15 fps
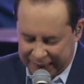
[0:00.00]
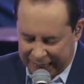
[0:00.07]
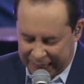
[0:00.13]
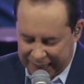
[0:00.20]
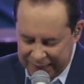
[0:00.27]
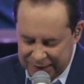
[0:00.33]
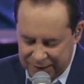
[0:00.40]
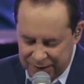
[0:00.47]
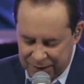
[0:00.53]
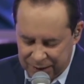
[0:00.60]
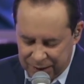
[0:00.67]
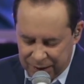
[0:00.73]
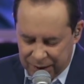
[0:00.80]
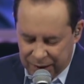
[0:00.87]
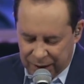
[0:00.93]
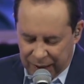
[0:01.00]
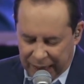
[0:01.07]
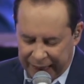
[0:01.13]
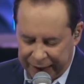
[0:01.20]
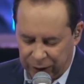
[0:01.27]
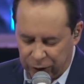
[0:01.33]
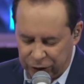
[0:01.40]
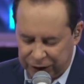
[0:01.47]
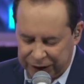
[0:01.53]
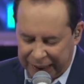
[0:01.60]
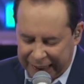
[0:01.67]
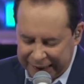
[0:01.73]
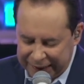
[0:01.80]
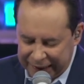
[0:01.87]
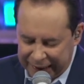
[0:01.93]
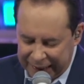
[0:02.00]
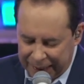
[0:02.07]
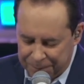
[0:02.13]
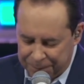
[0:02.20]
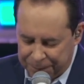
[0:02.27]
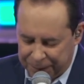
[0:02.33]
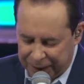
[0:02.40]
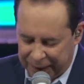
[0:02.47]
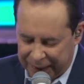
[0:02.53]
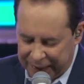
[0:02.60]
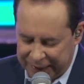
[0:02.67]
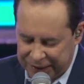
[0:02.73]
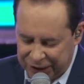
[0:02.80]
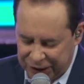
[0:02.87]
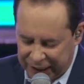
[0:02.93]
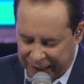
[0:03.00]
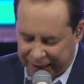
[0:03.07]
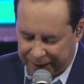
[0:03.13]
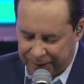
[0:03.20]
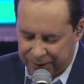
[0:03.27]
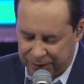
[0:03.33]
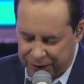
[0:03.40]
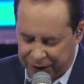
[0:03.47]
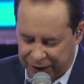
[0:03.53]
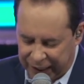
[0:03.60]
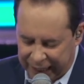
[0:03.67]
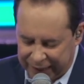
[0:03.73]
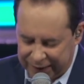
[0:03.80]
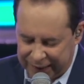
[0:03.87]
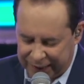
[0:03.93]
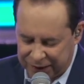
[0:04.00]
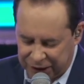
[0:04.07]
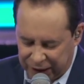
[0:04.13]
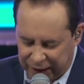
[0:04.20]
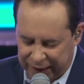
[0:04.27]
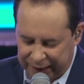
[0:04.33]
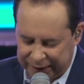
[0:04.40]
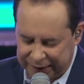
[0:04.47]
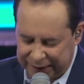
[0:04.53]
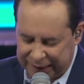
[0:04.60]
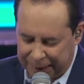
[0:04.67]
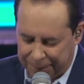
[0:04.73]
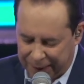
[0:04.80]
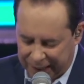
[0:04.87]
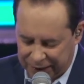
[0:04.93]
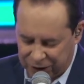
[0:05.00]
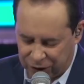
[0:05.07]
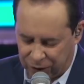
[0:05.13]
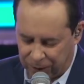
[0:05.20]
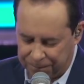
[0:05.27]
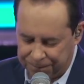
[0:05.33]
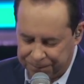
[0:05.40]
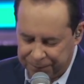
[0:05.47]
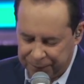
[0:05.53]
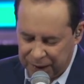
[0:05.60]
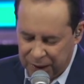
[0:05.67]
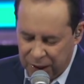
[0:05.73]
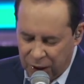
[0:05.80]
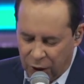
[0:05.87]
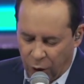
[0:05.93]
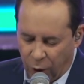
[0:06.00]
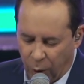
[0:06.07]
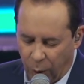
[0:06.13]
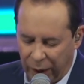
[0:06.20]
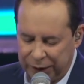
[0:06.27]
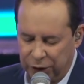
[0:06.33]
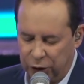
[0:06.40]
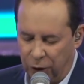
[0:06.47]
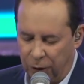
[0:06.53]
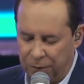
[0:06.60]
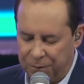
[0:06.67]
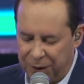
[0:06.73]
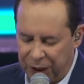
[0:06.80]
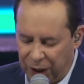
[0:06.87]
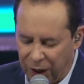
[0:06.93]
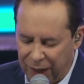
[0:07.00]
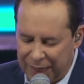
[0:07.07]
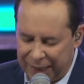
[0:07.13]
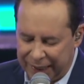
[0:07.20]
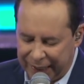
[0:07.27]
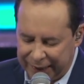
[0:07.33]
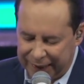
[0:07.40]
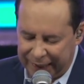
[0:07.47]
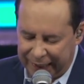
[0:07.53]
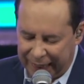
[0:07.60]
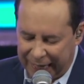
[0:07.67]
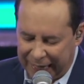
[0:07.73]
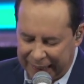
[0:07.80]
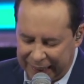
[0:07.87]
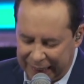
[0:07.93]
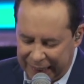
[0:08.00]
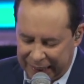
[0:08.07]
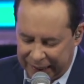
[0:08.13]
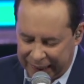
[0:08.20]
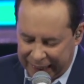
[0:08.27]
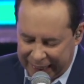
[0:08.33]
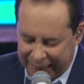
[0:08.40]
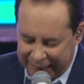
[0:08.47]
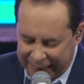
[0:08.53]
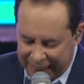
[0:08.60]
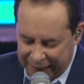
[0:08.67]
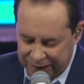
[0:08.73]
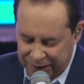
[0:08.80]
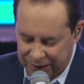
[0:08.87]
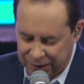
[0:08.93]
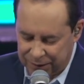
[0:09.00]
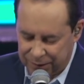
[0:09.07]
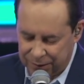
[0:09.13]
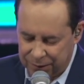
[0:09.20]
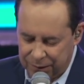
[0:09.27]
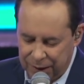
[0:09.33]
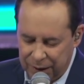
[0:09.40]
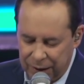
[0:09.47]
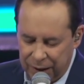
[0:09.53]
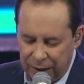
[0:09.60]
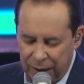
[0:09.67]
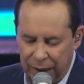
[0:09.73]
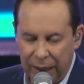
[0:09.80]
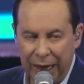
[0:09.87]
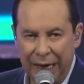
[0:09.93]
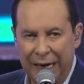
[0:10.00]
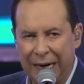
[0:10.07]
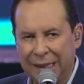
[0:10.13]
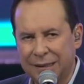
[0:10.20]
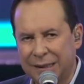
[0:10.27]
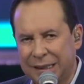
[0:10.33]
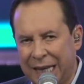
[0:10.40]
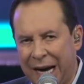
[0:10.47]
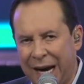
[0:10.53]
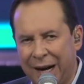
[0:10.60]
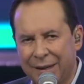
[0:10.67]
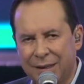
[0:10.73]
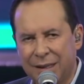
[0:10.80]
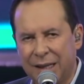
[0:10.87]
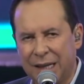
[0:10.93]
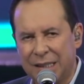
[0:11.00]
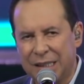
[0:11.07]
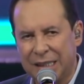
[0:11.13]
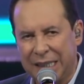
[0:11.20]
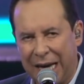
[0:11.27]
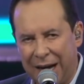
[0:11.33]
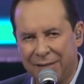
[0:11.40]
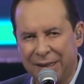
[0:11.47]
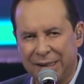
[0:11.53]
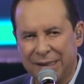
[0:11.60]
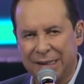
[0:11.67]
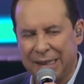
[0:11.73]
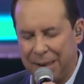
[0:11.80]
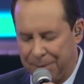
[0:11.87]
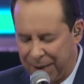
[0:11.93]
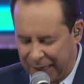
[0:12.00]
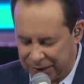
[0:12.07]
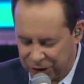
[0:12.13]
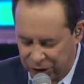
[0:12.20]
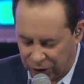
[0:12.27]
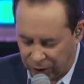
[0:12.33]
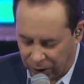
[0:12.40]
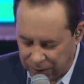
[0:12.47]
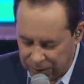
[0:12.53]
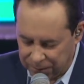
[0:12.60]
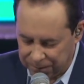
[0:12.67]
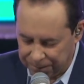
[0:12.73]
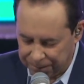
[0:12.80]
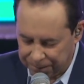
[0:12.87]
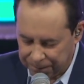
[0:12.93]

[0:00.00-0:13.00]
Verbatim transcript: Acaz a encontrar a Tiglán Fileser, rey de Asiria en Damasco. Cuando vio el rey, de, el rey Acaz el altar que estaba en Damasco,